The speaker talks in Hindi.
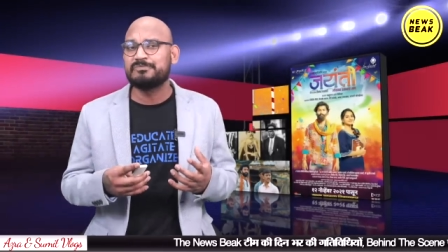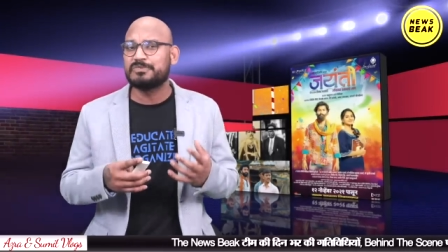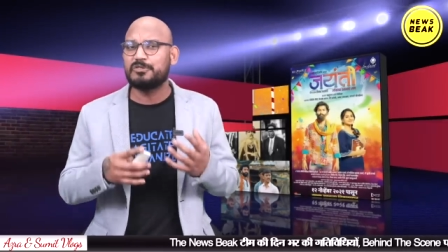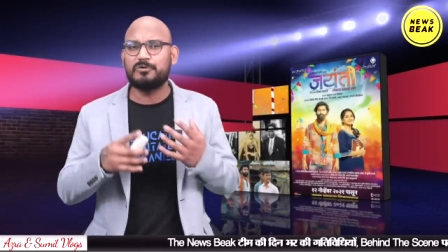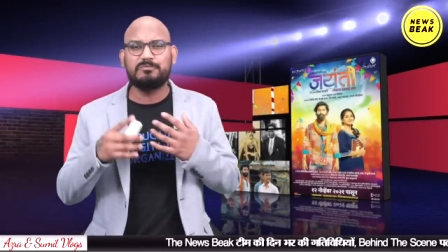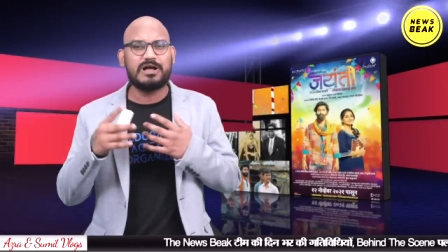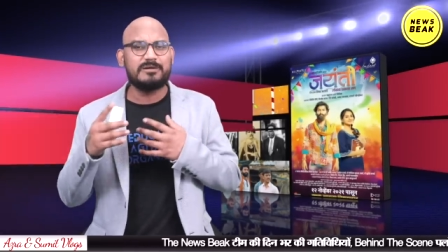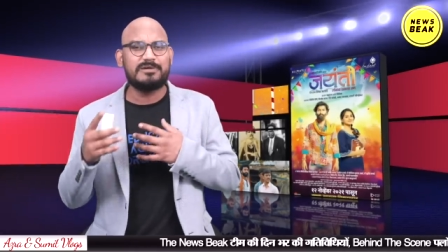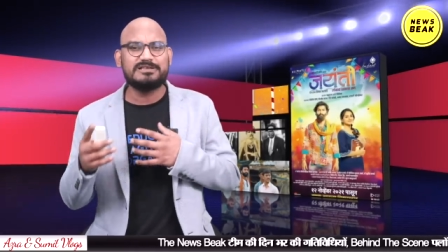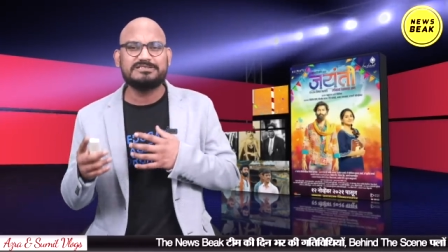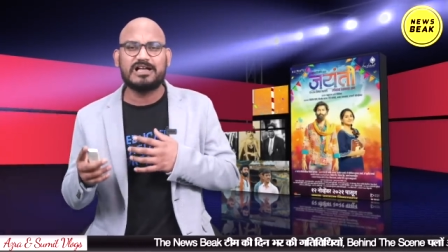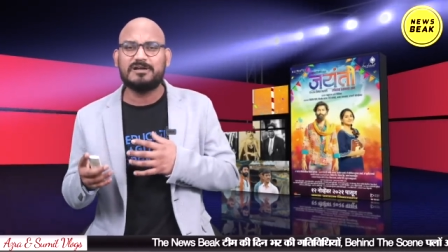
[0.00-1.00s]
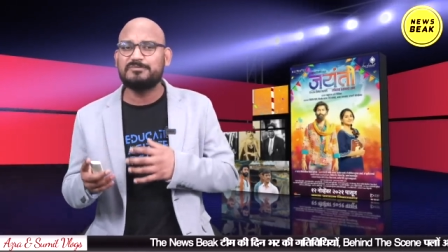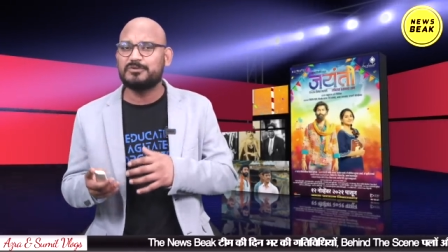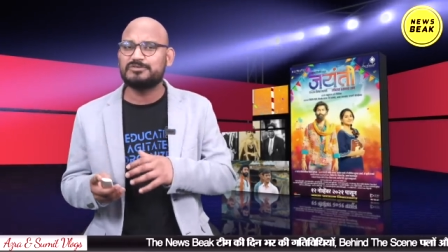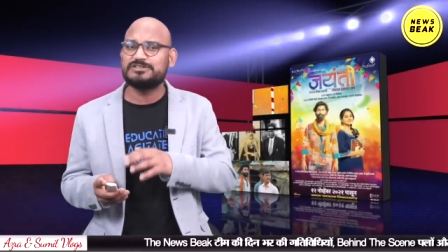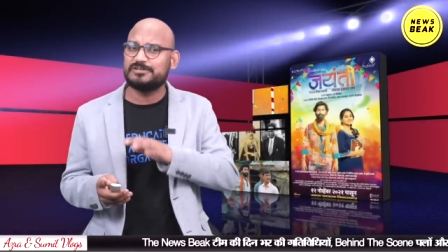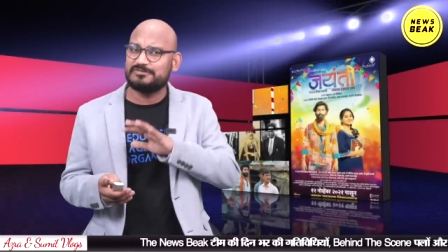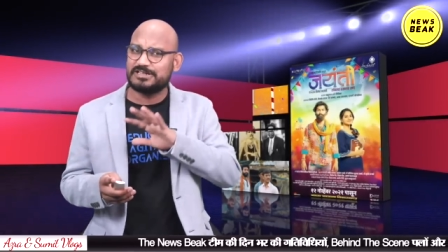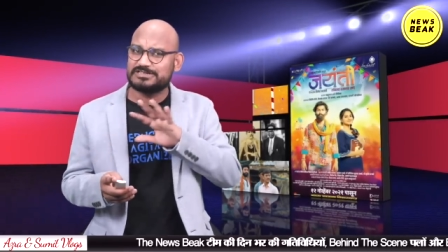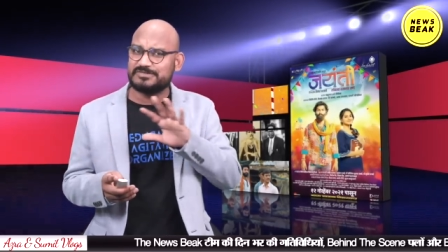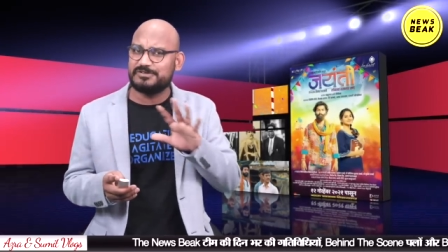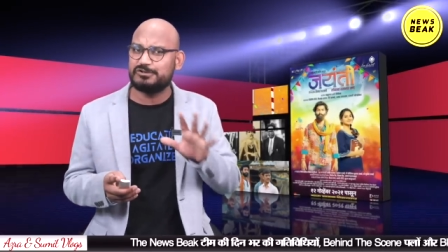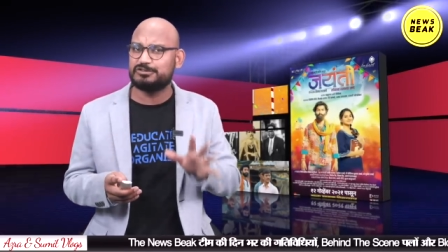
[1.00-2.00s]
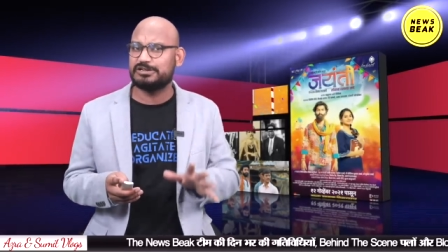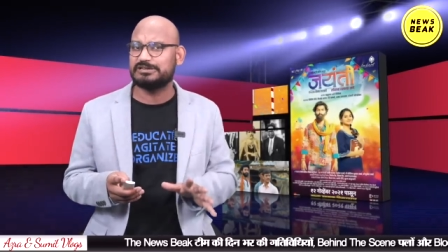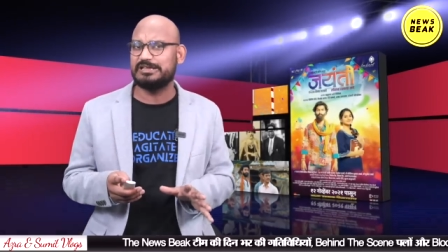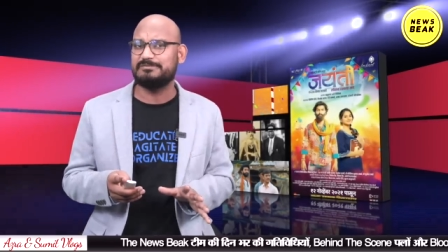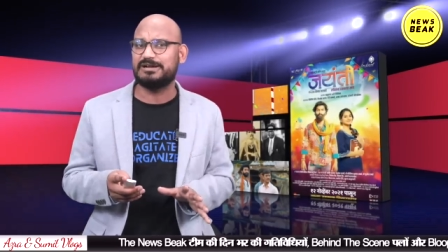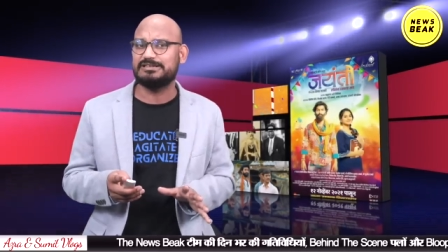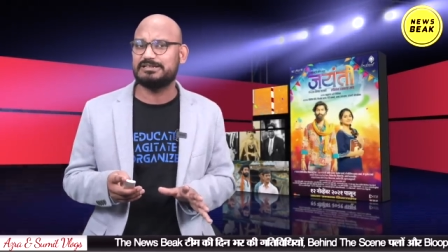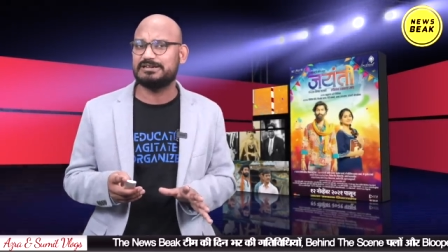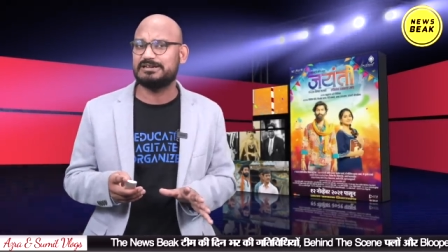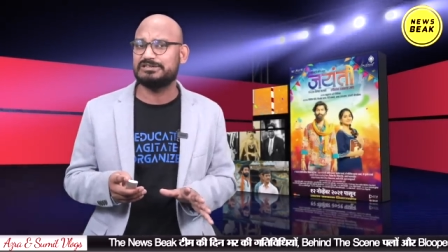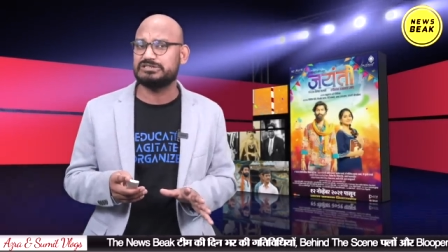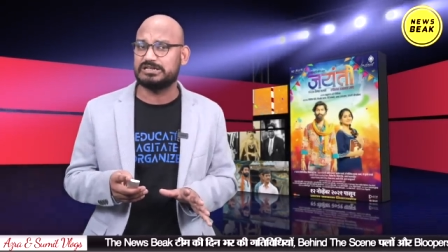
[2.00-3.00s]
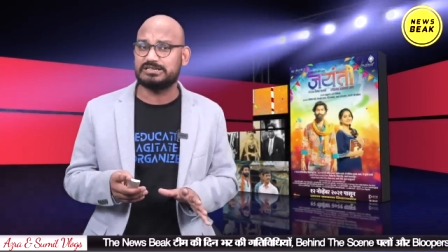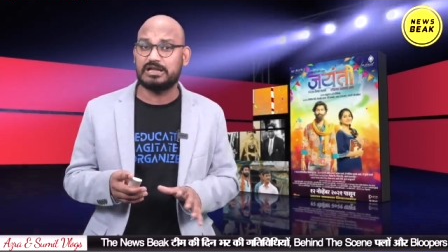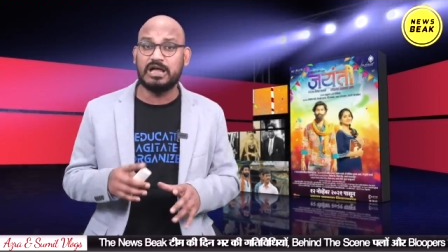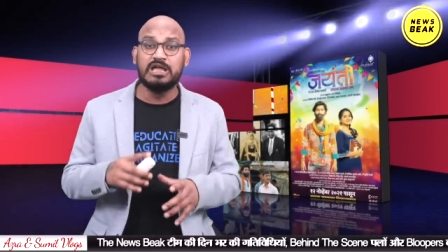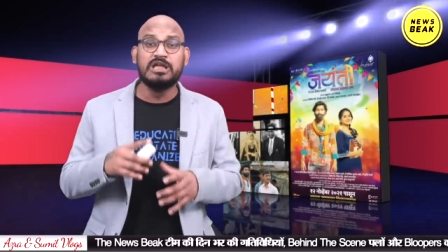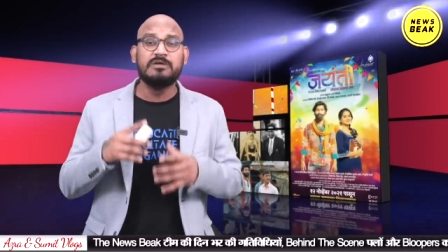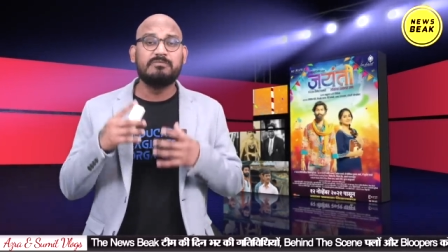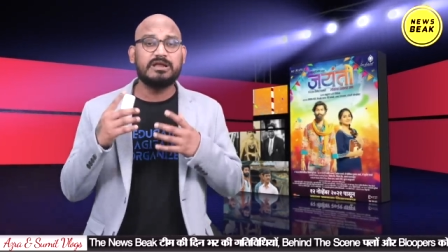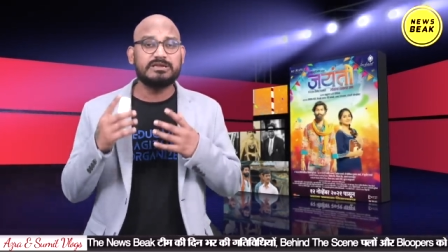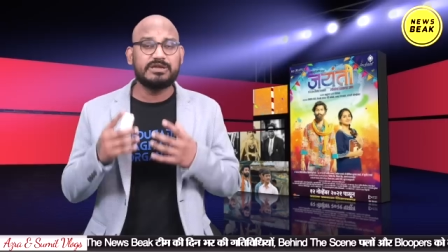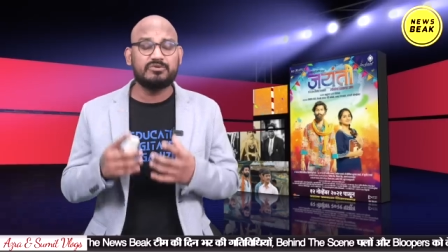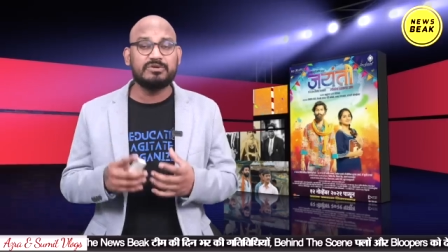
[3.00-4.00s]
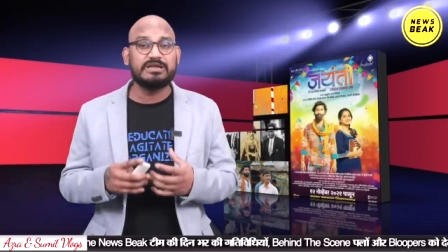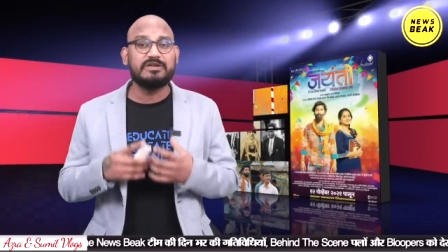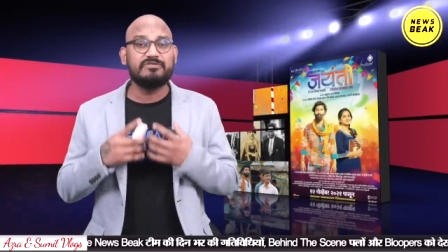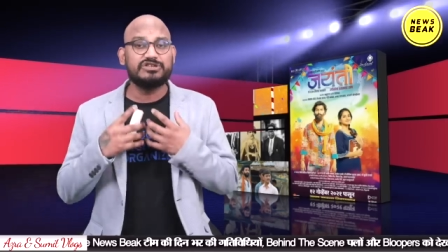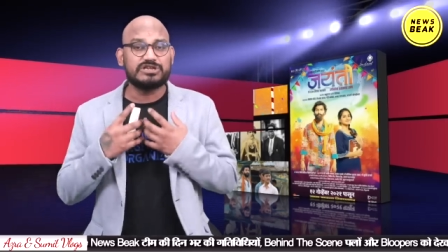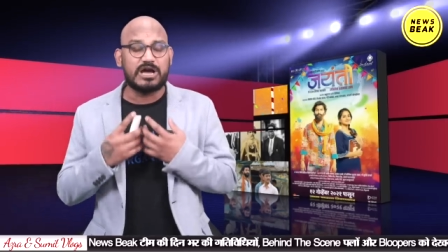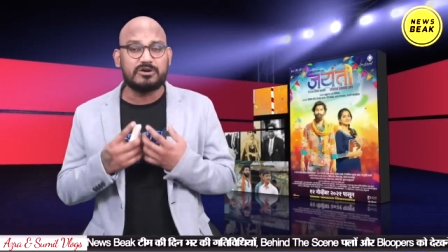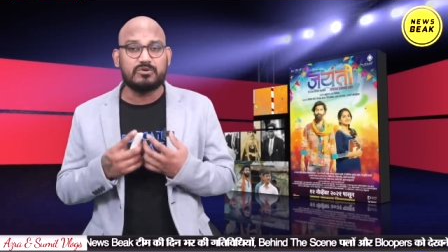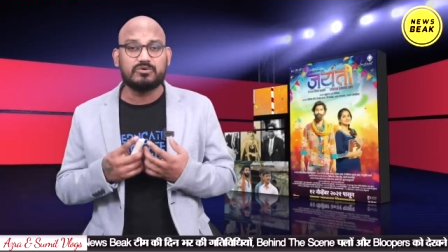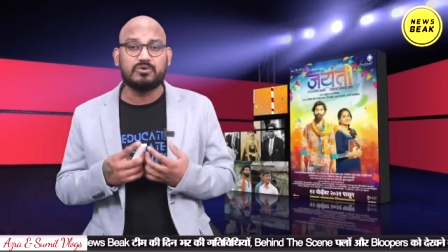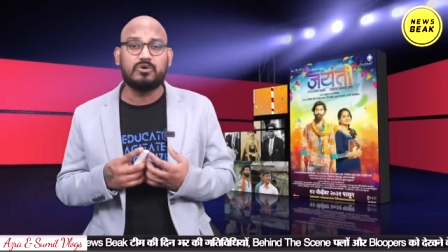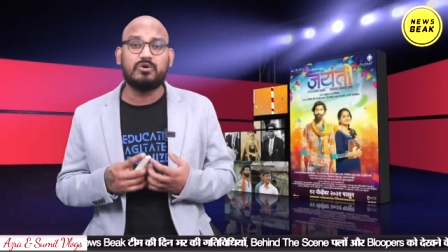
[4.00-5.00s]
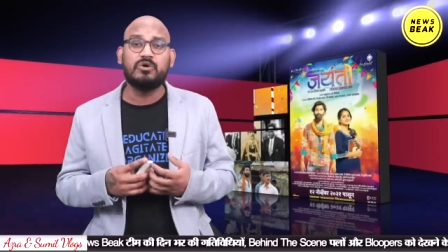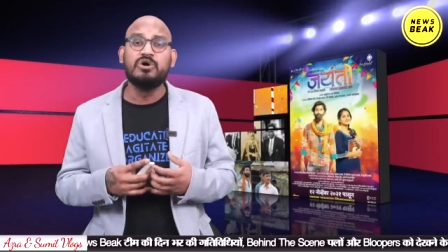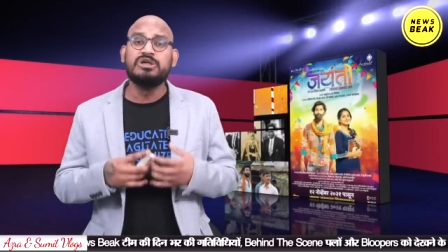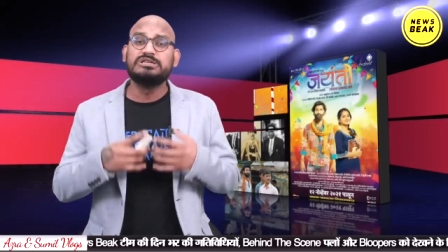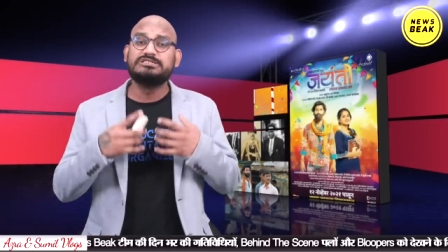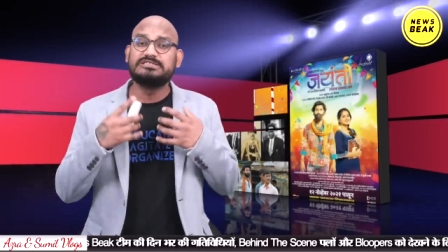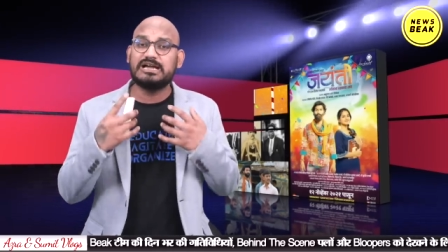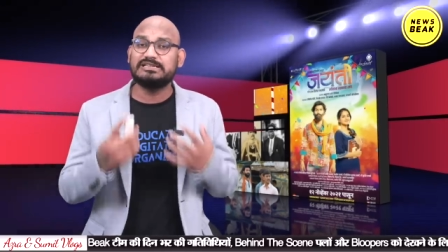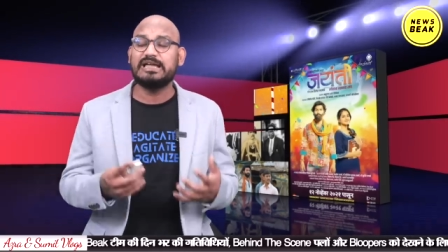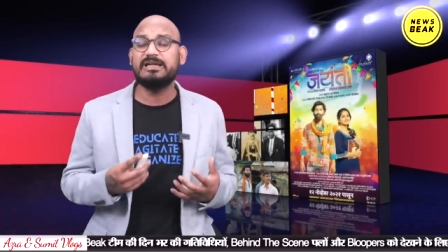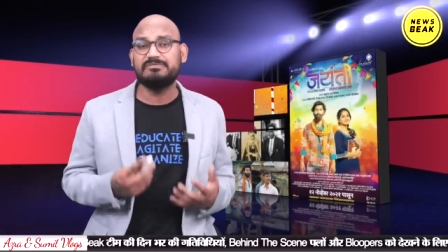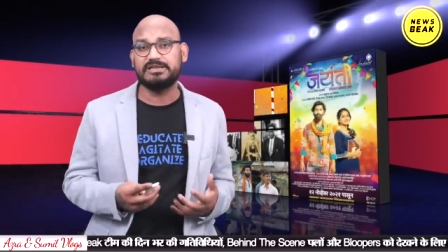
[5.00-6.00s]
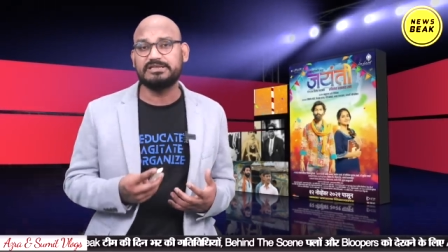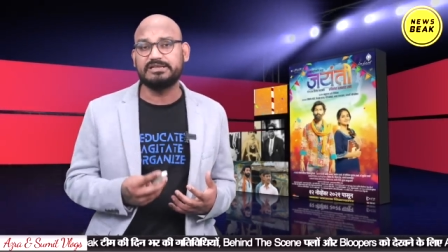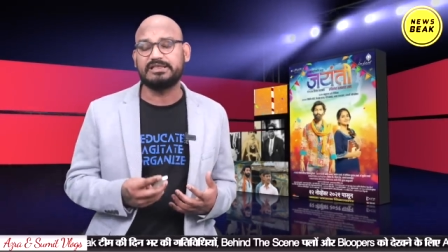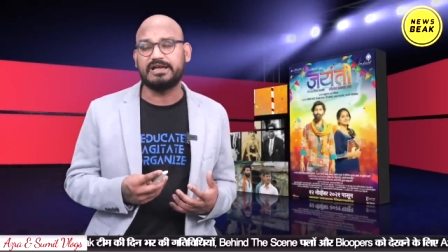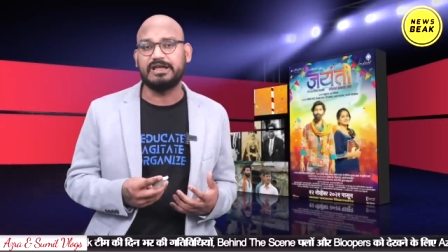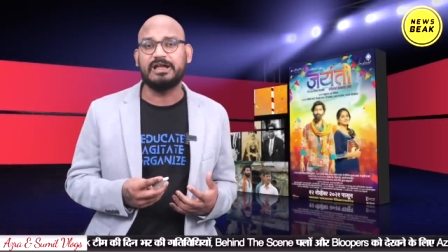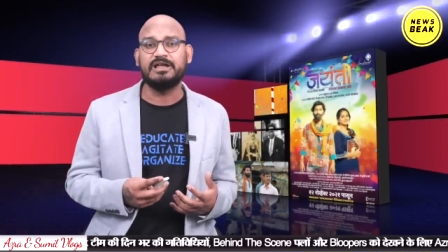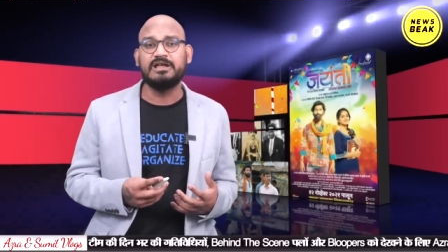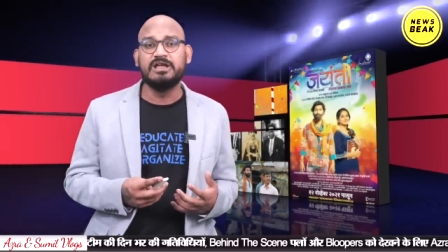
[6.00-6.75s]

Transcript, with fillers: तो बाबा साहब को सिर्फ तस्वीरों तक नहीं बांधे रखना चाहता बल्कि उनके विचारों को ज़्यादा अहमियत देता है